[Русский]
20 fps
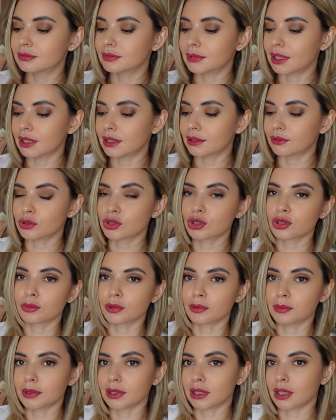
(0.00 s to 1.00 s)
для того,
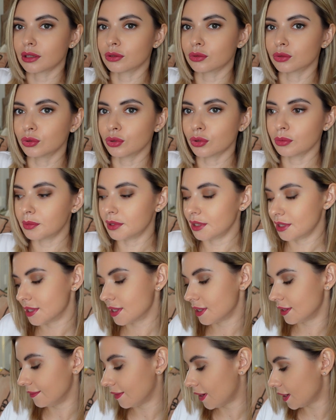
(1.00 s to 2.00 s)
чтобы было удобнее
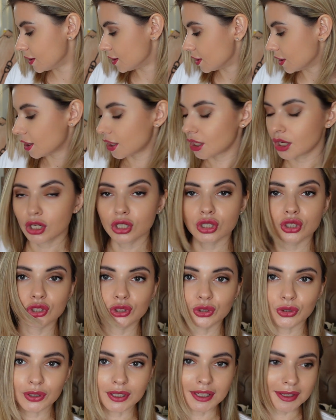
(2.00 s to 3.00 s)
заливать
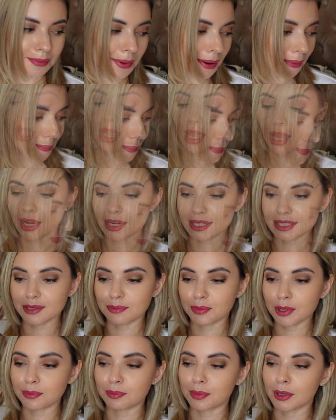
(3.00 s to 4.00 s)
что-либо. А
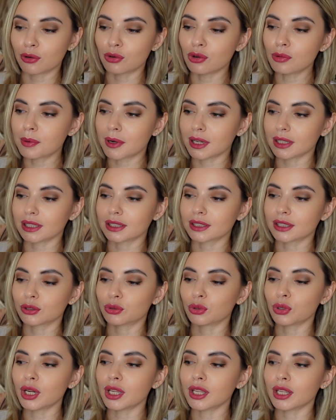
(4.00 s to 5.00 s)
теперь покупка, над
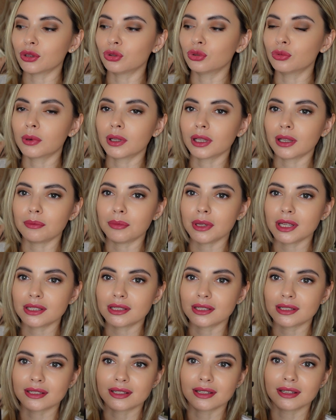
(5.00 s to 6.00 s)
которой я думала
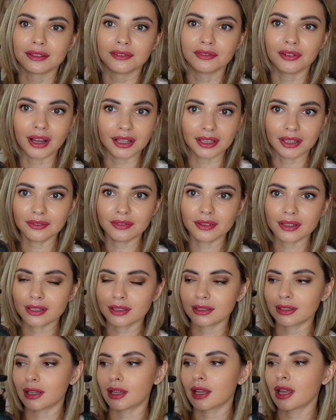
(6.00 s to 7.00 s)
месяца два,
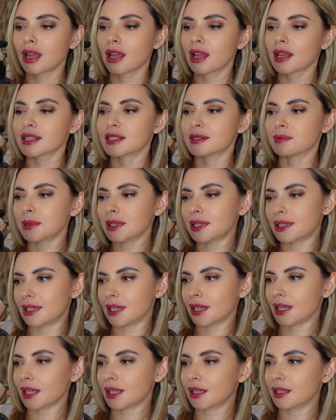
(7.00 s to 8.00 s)
наверное,
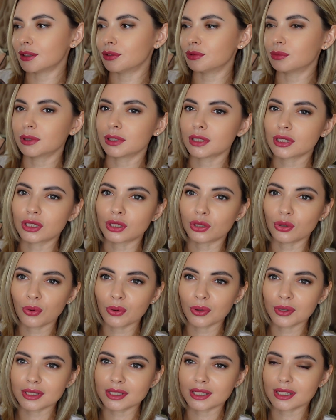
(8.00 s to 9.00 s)
смотрела, думала,
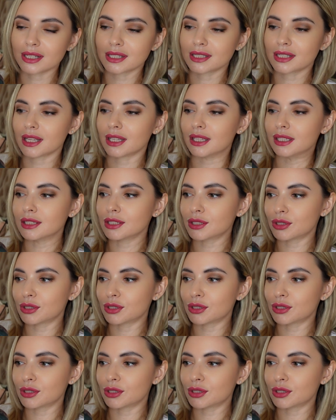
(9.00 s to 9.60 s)
стоит заказать, не